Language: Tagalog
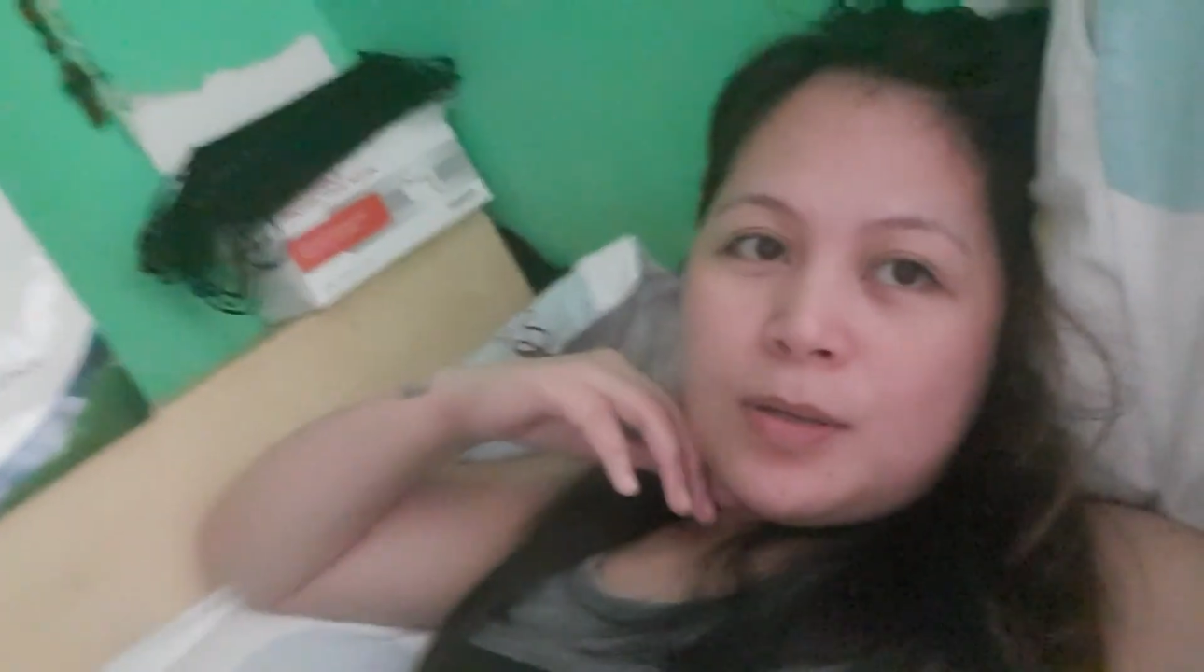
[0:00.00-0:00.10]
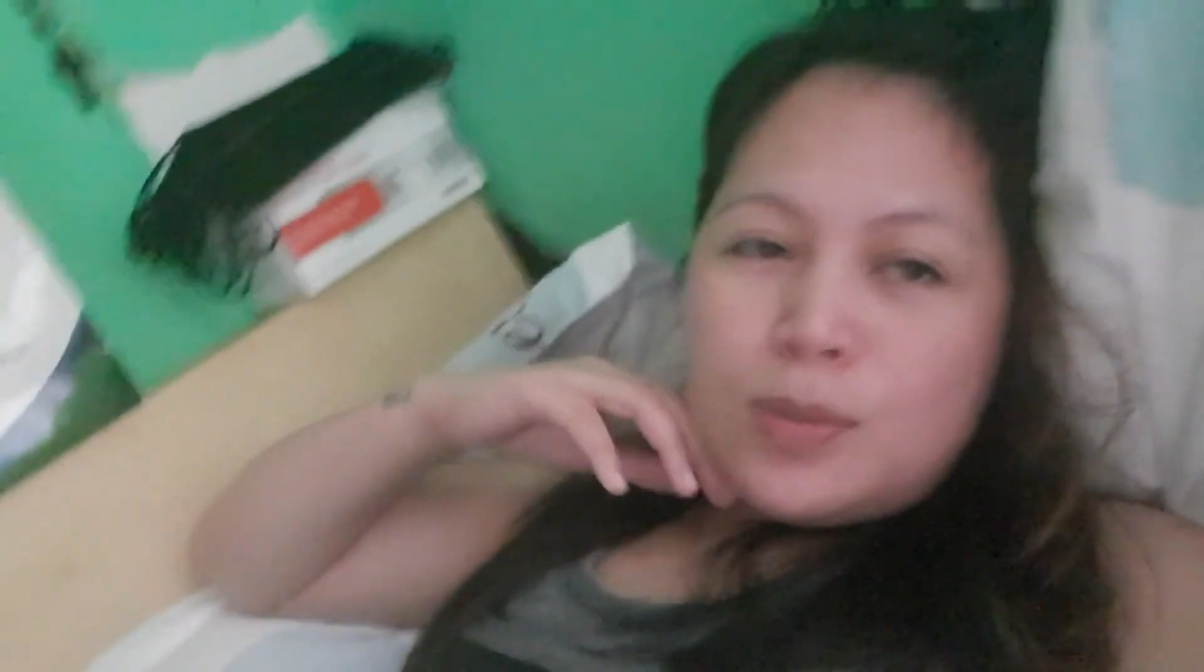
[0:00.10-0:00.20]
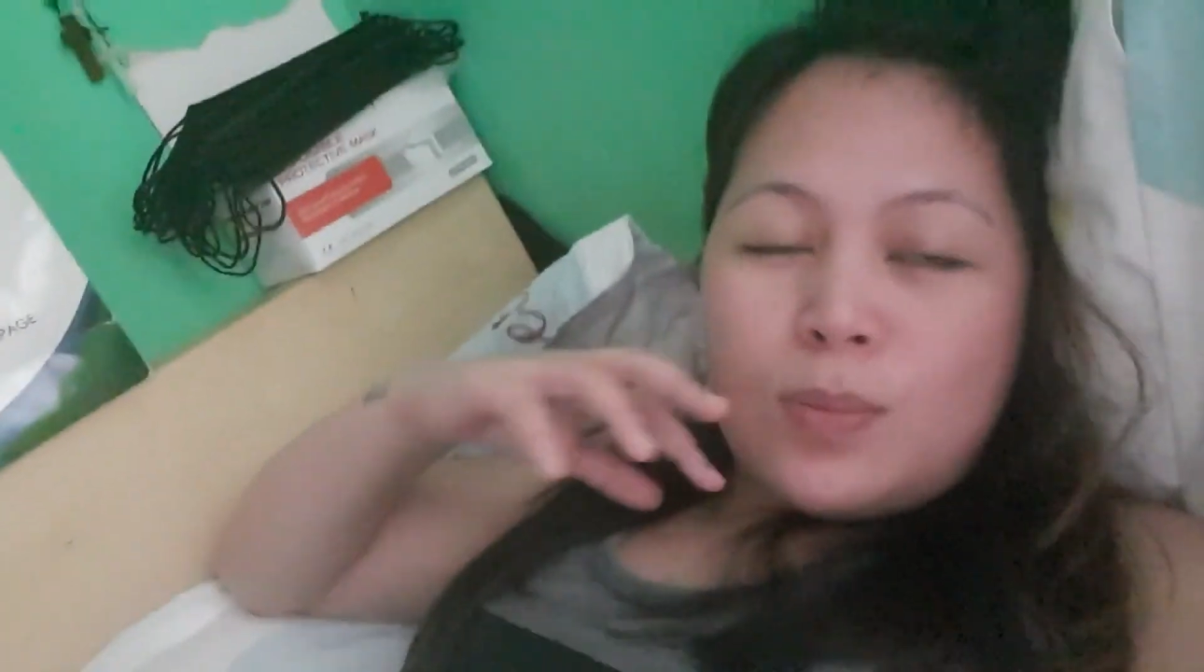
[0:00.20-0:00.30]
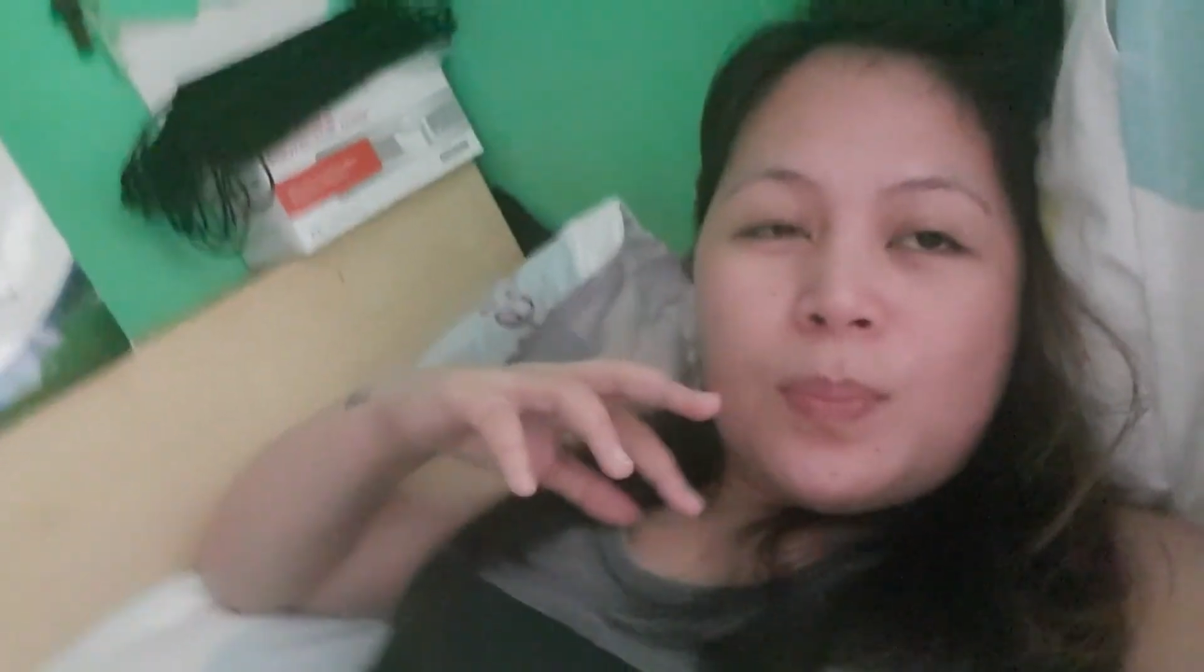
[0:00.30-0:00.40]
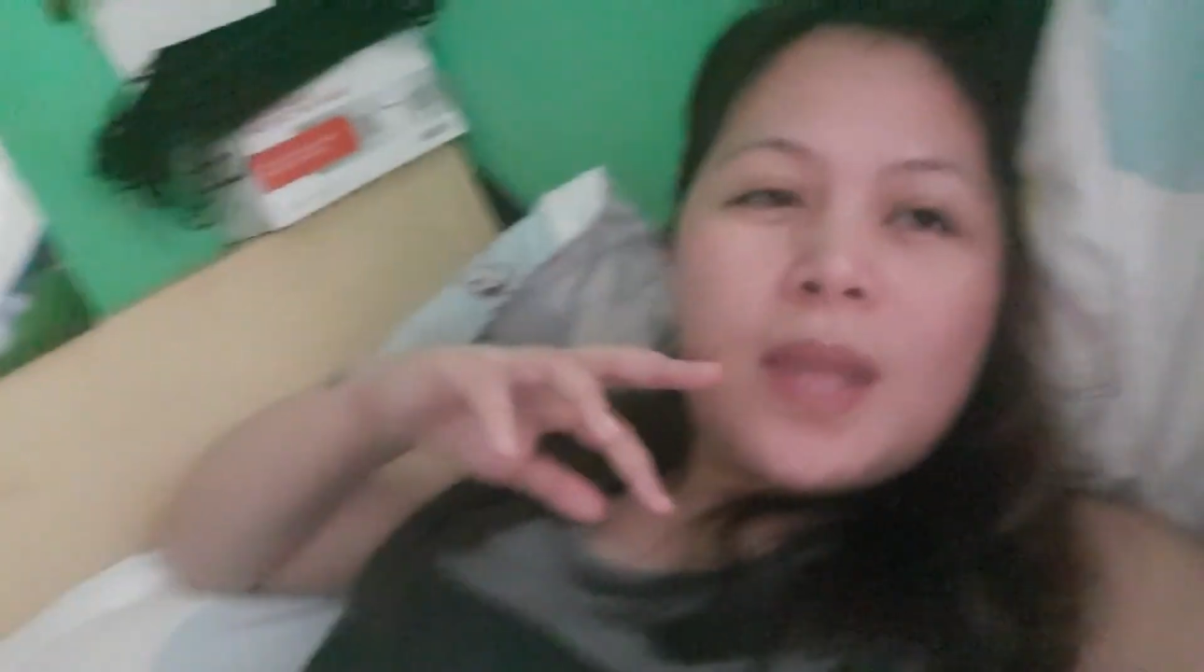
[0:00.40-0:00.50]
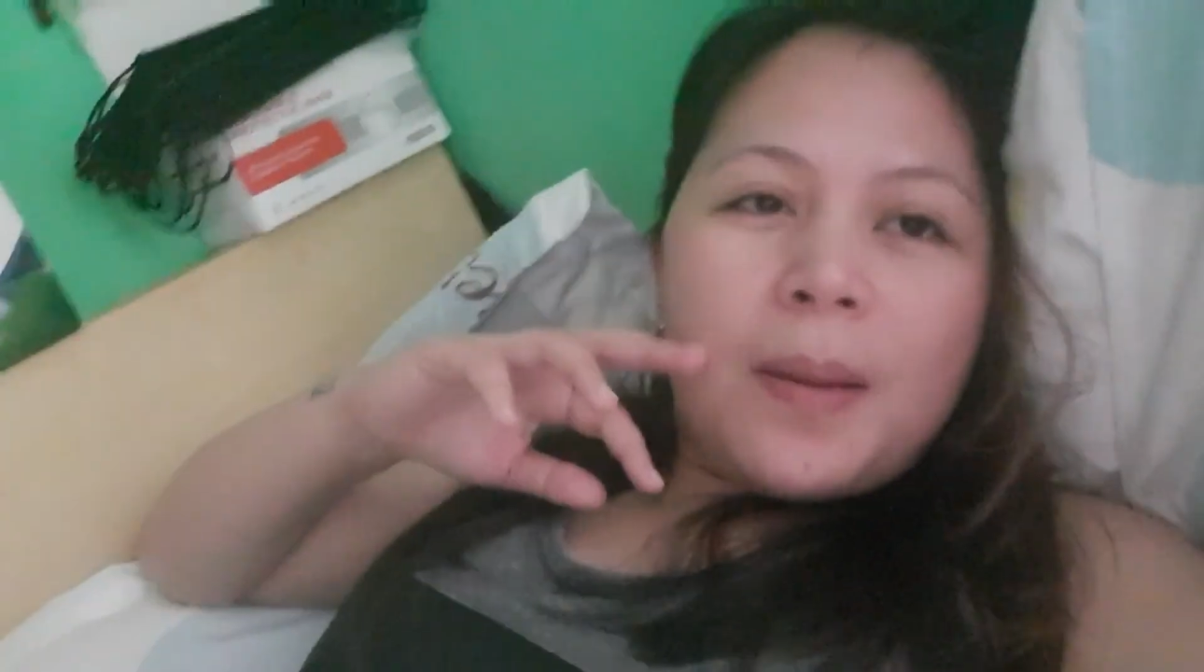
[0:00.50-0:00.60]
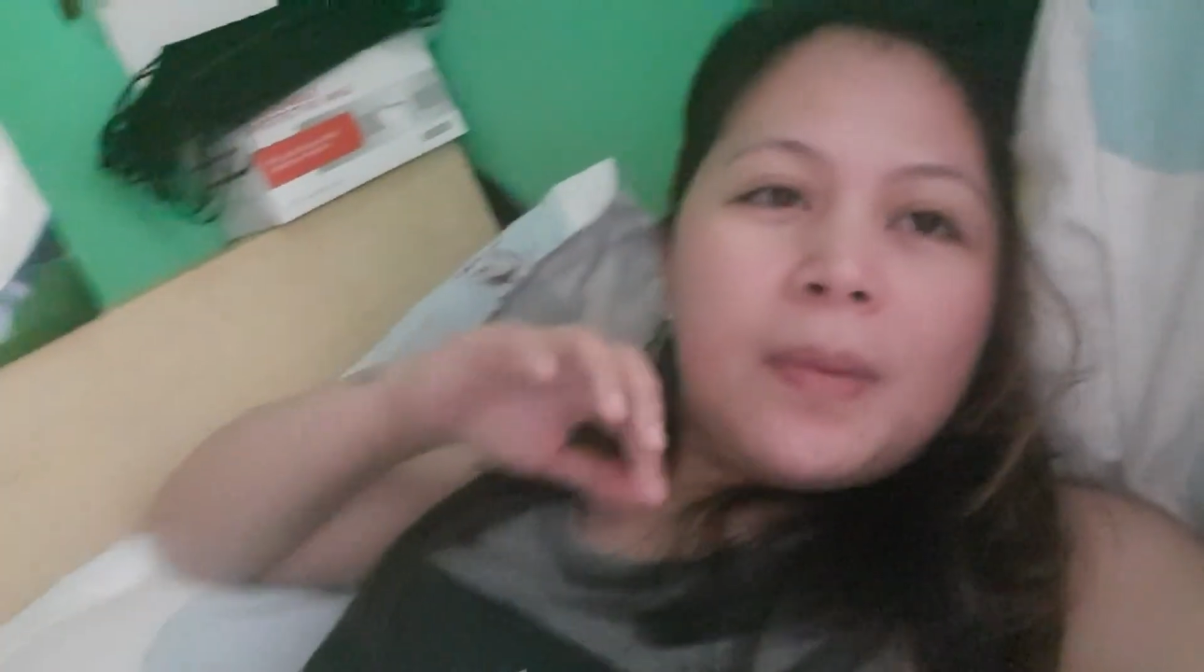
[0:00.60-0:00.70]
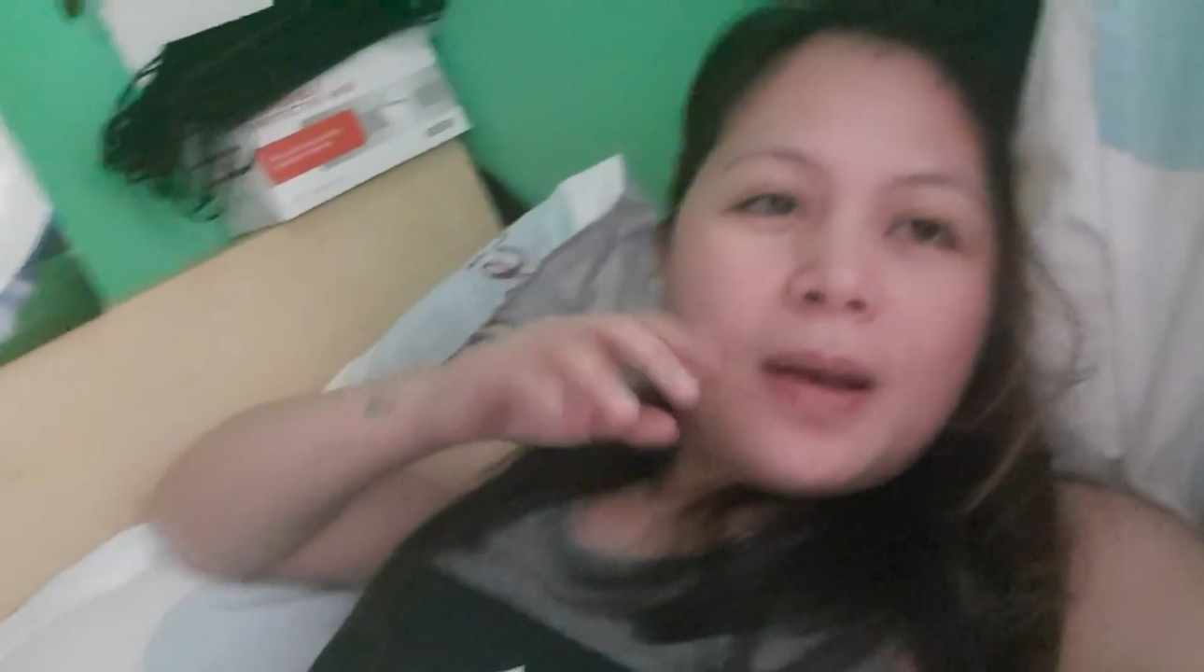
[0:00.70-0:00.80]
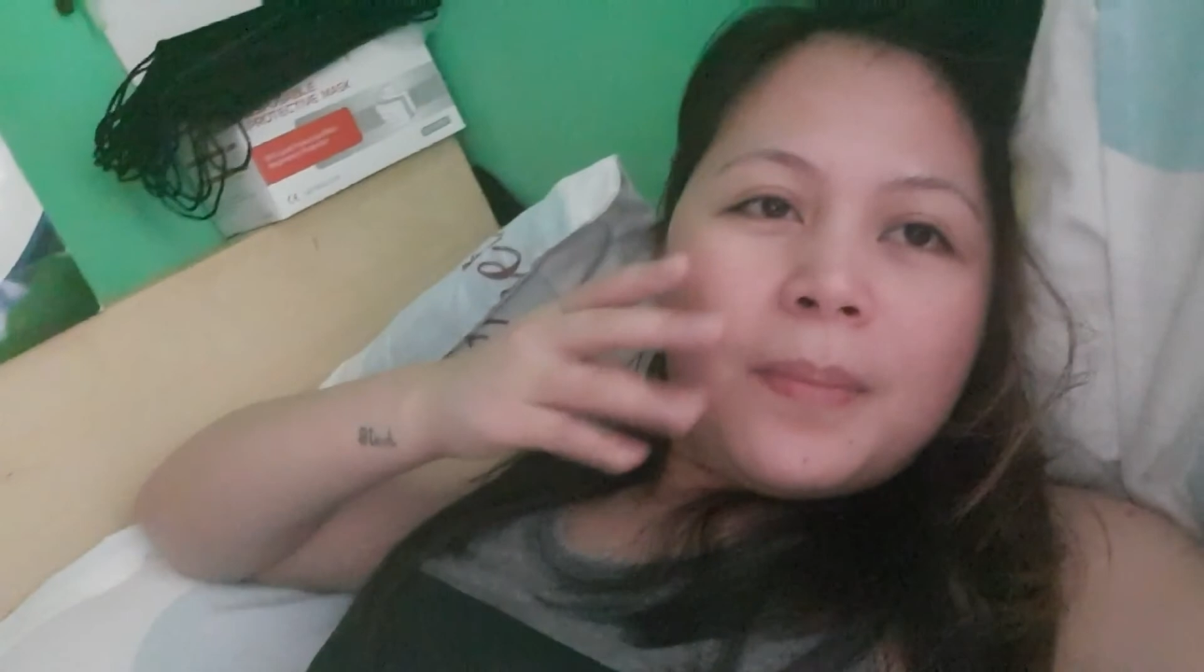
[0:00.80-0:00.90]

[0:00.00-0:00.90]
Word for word: may some time